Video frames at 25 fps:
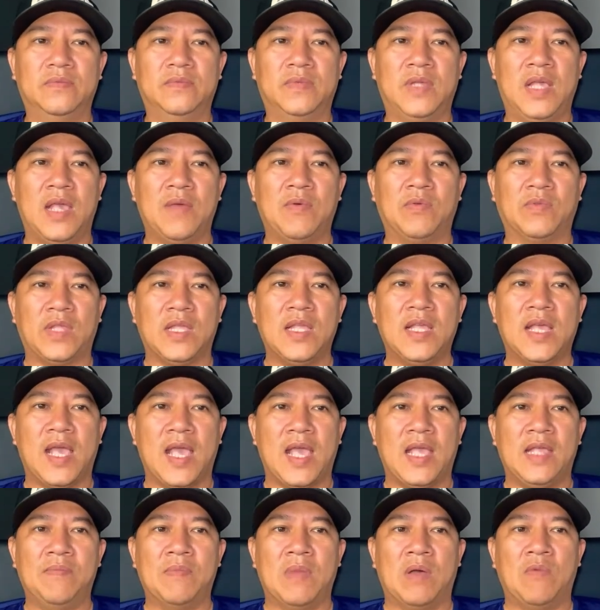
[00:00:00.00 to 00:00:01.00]
ha một tỷ
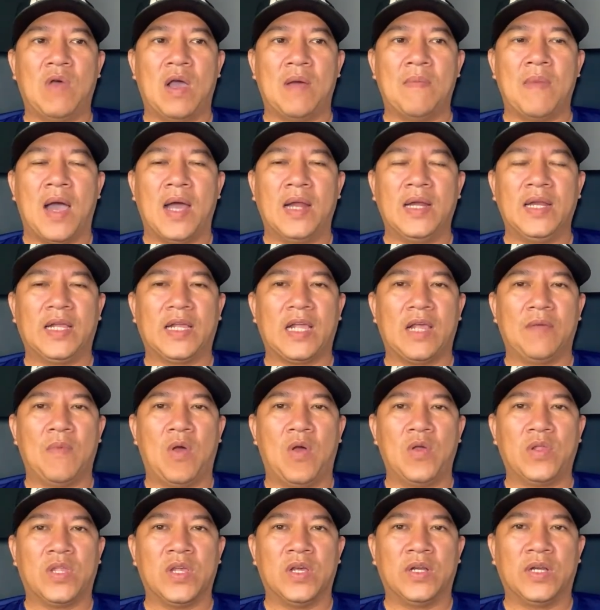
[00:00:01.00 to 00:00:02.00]
hai mà qua bển cái
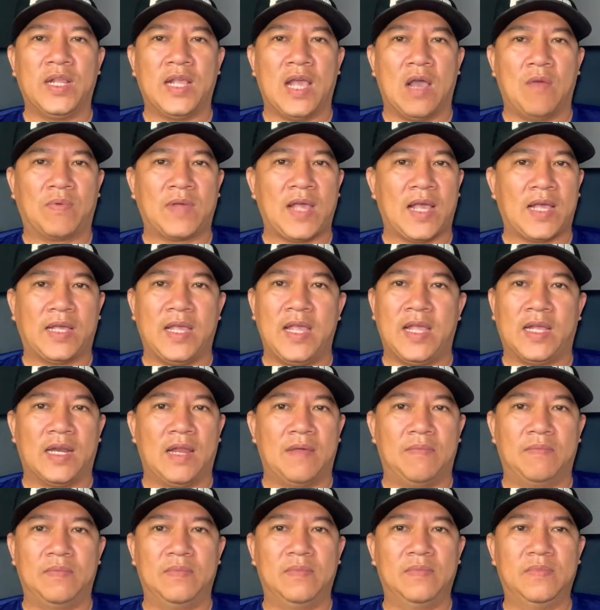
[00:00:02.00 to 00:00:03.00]
môi trường đi học khắc nghiệt
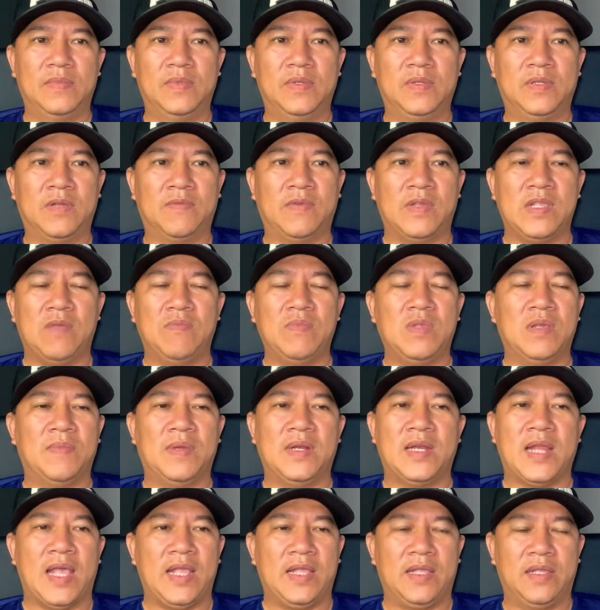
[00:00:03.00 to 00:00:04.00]
lắm chứ không phải giống như
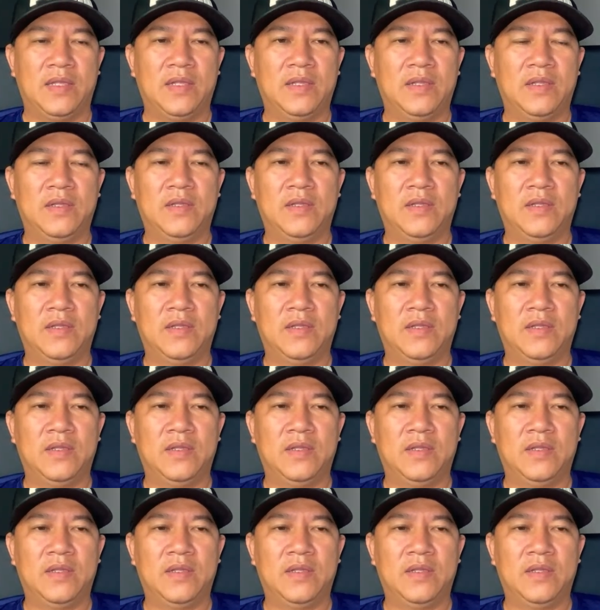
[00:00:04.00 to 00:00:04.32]
bên đây